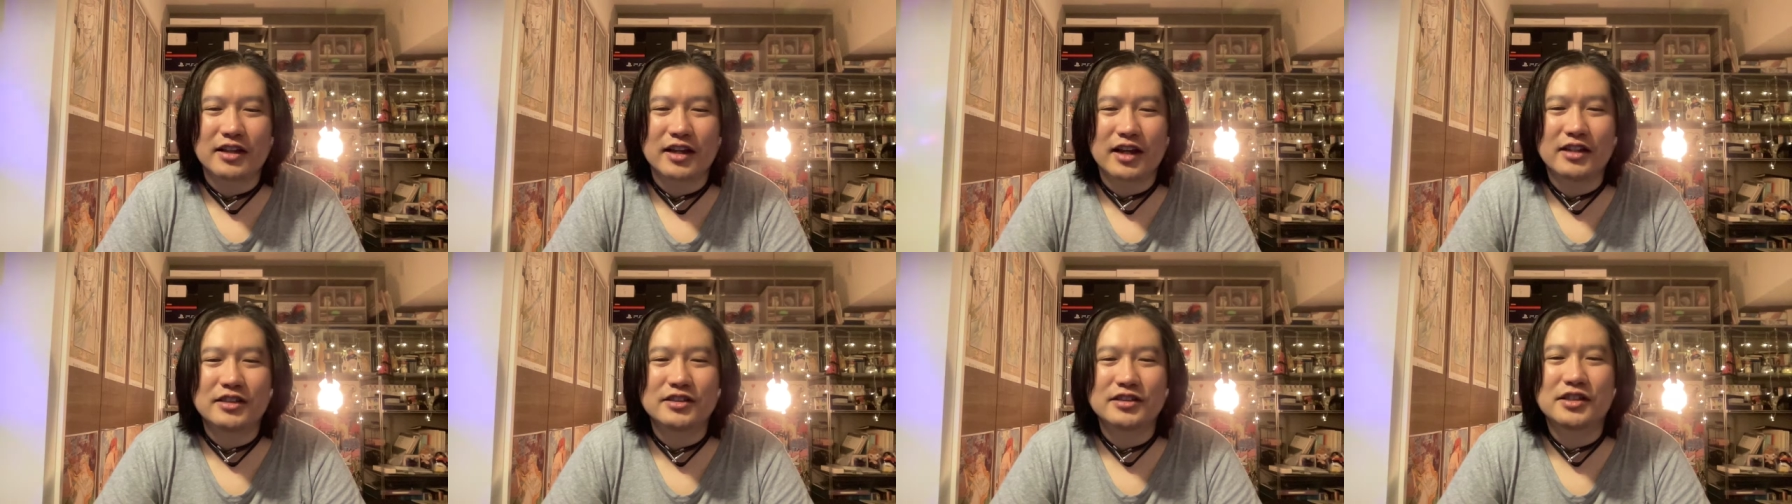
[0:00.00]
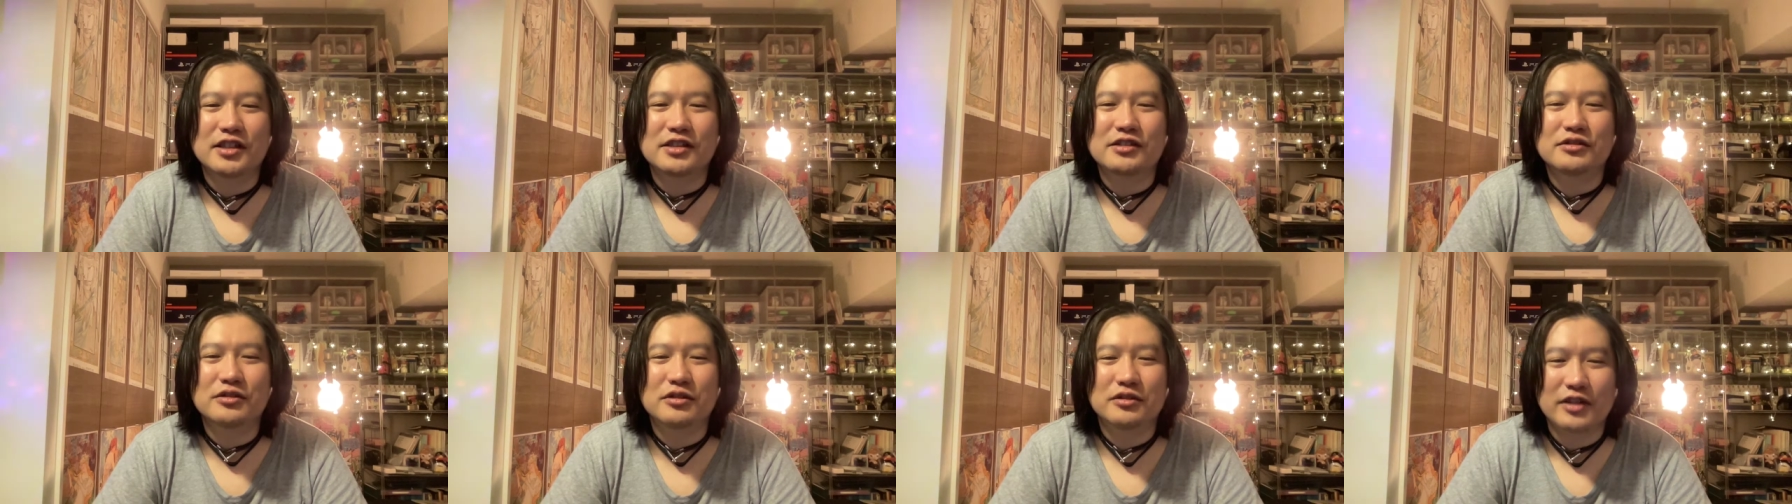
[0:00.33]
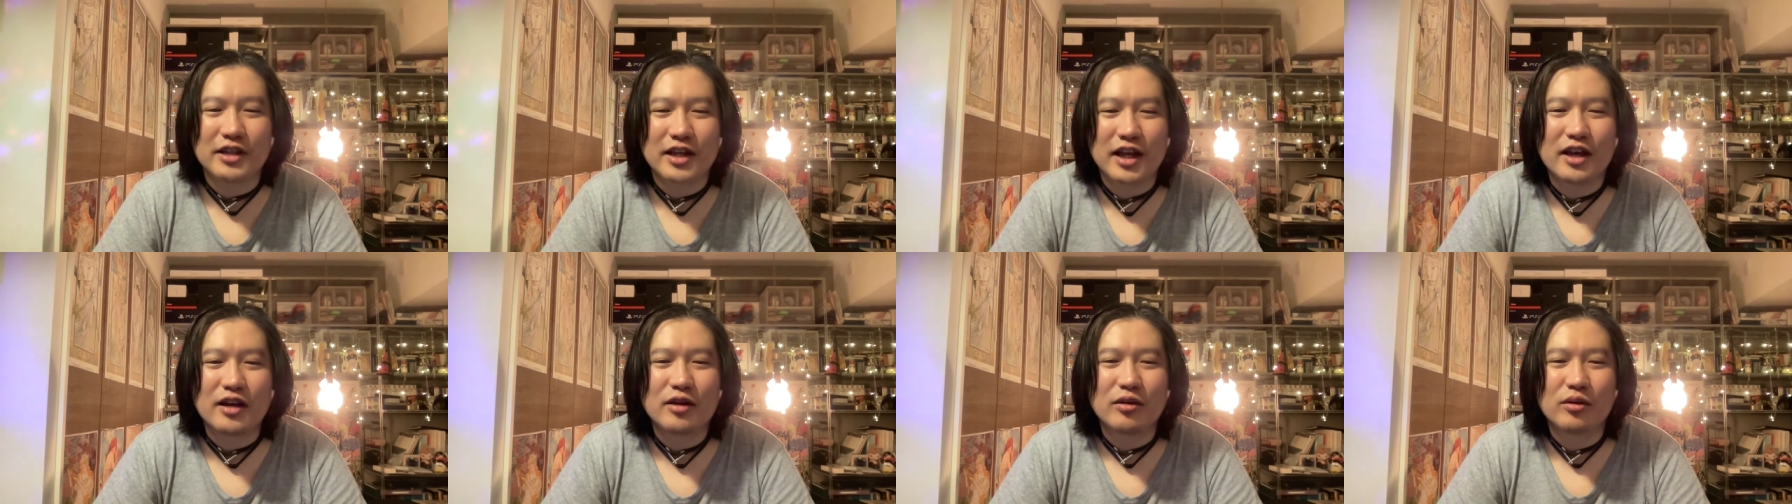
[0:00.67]
て感じですよ
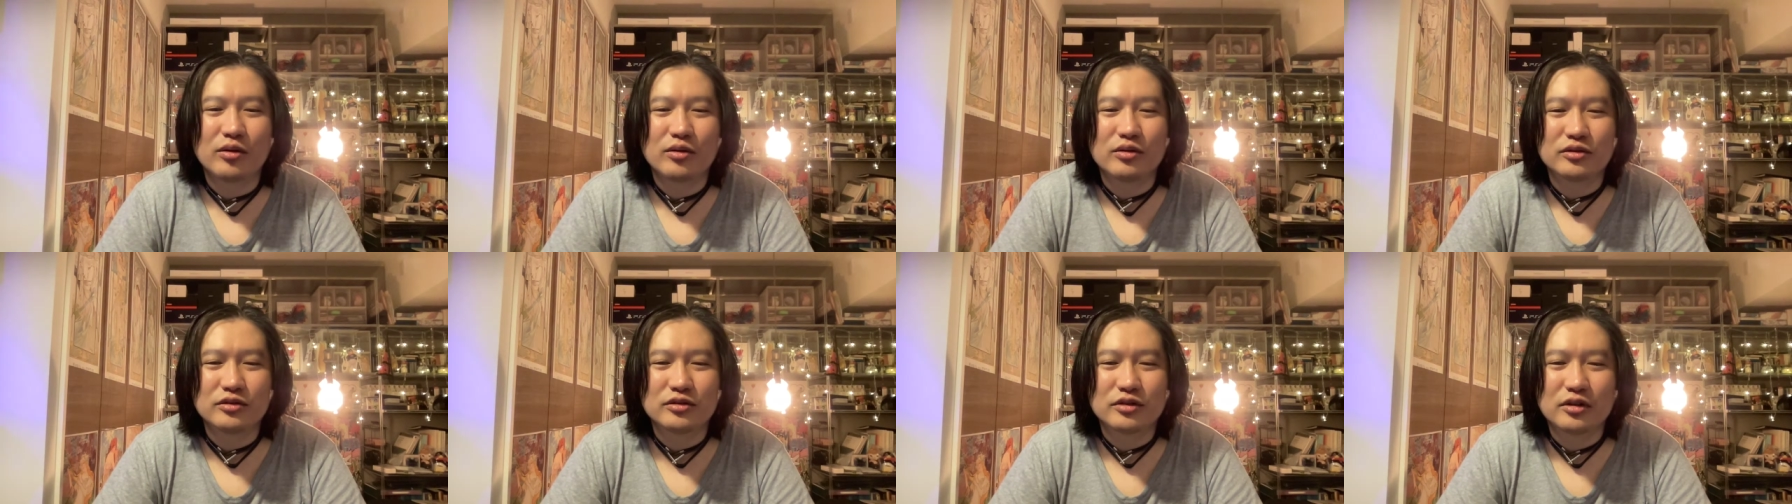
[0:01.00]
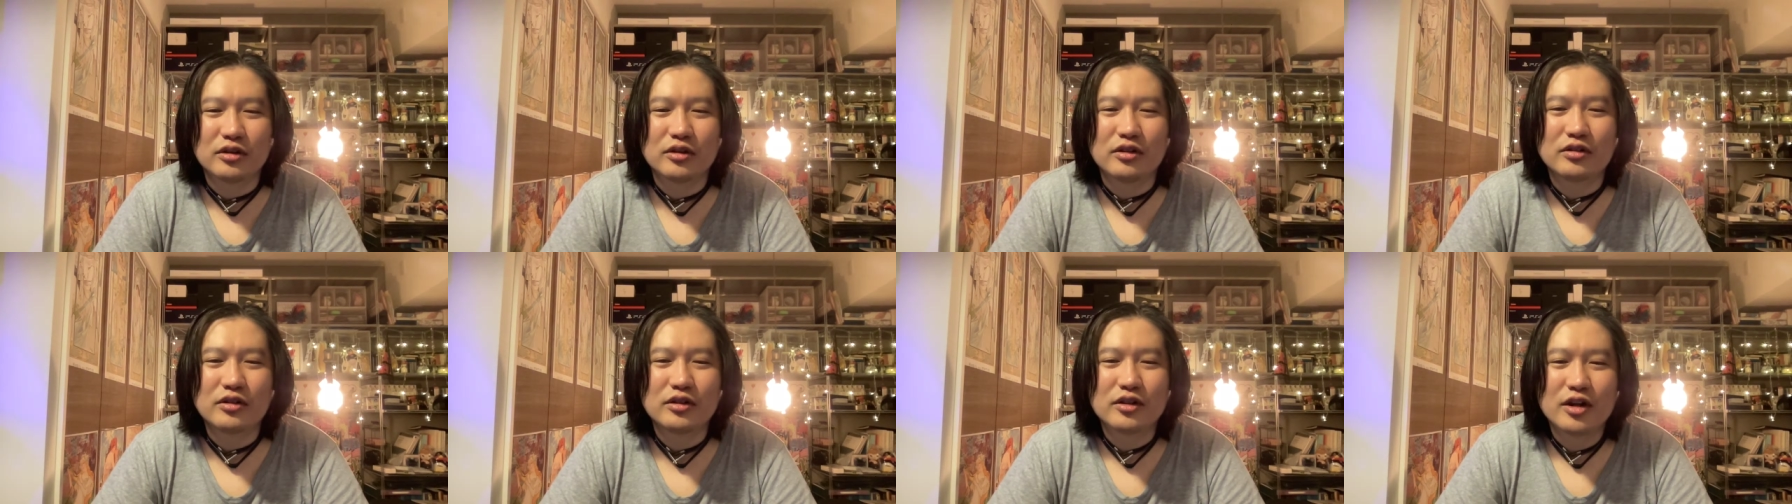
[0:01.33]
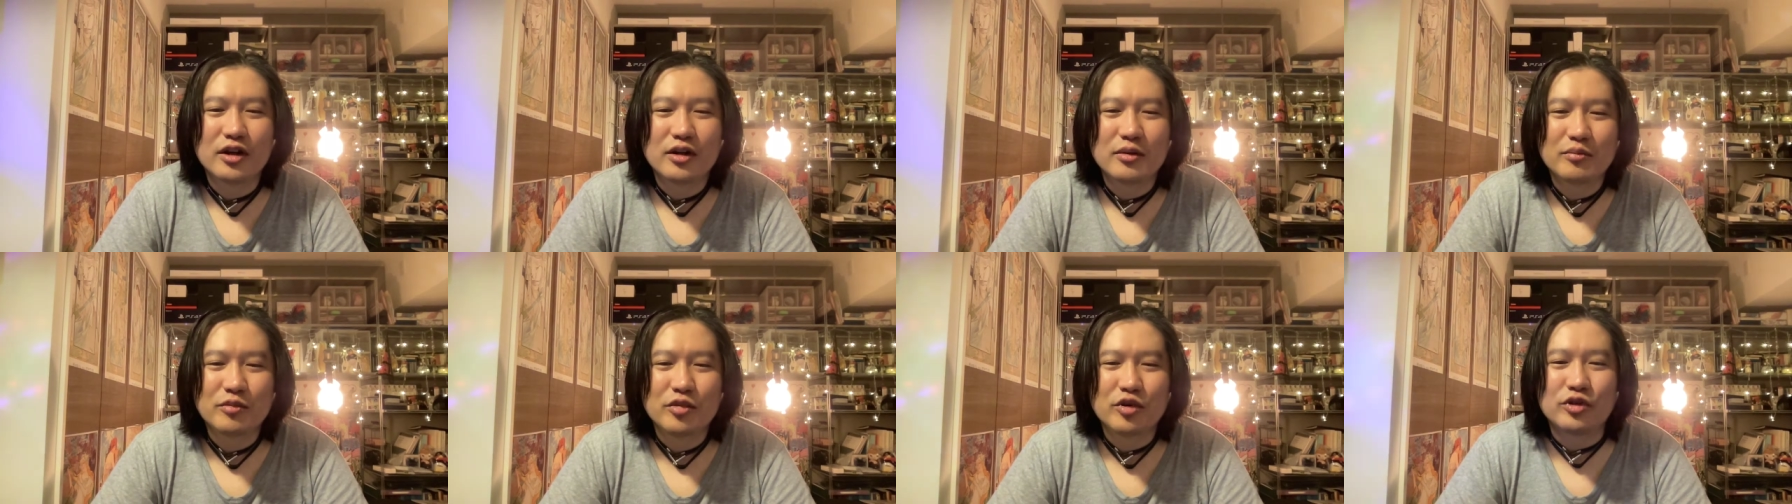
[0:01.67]
ね本当
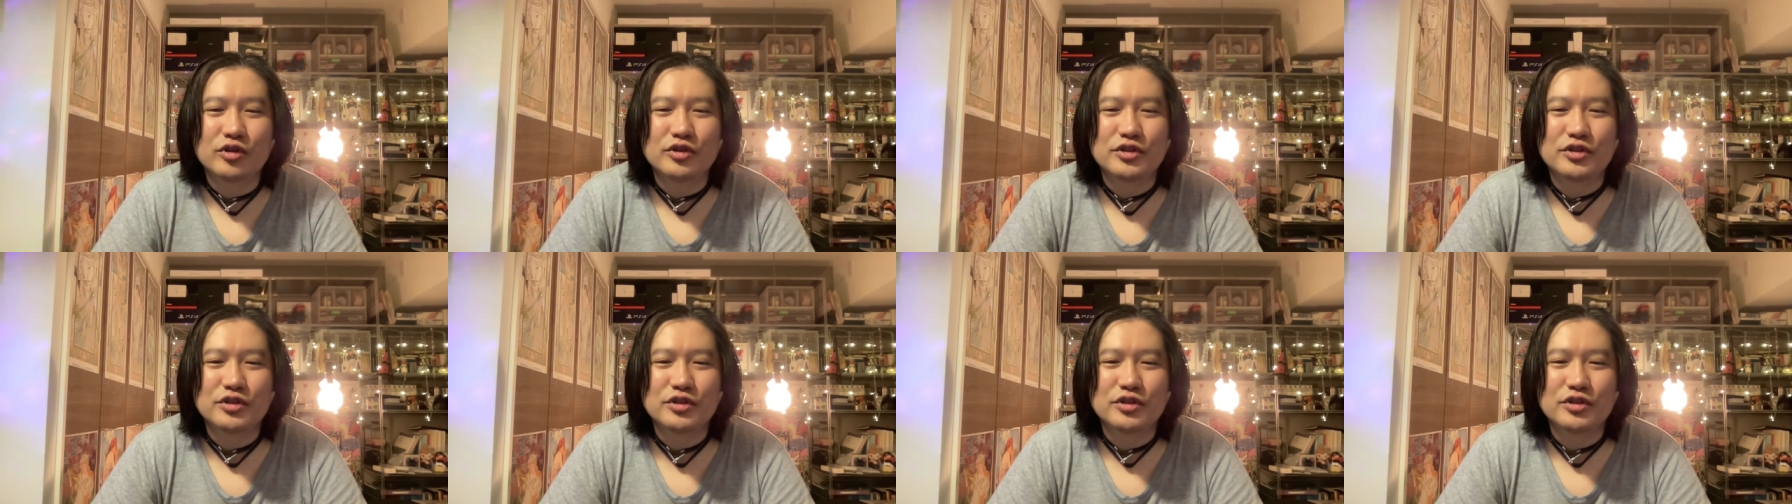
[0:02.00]
僕